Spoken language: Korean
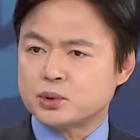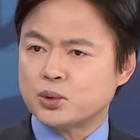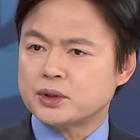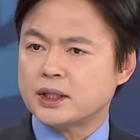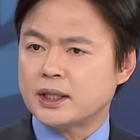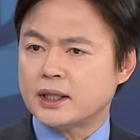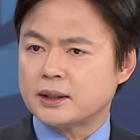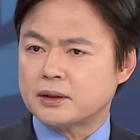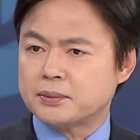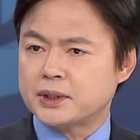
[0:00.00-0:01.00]

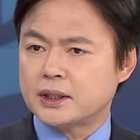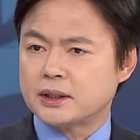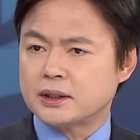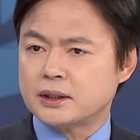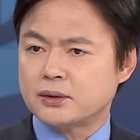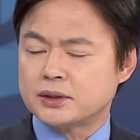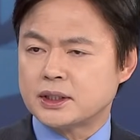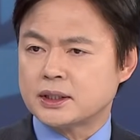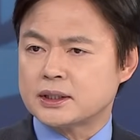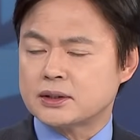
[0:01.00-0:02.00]
조기에 그 비대위
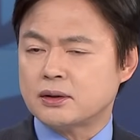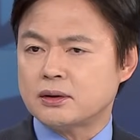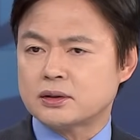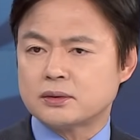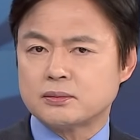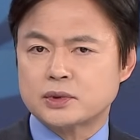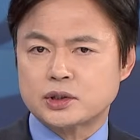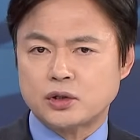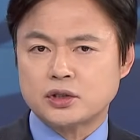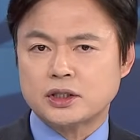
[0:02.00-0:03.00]
원장께서 좀
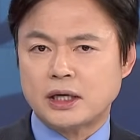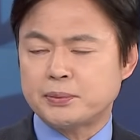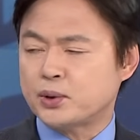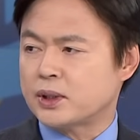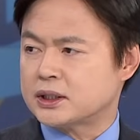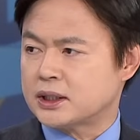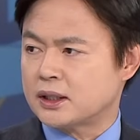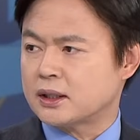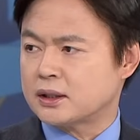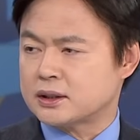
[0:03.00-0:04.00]
정리를 할 필요가 있지
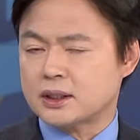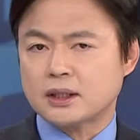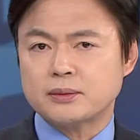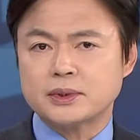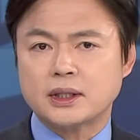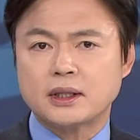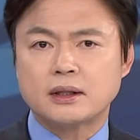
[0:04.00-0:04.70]
않을까 이렇게 생각합니다.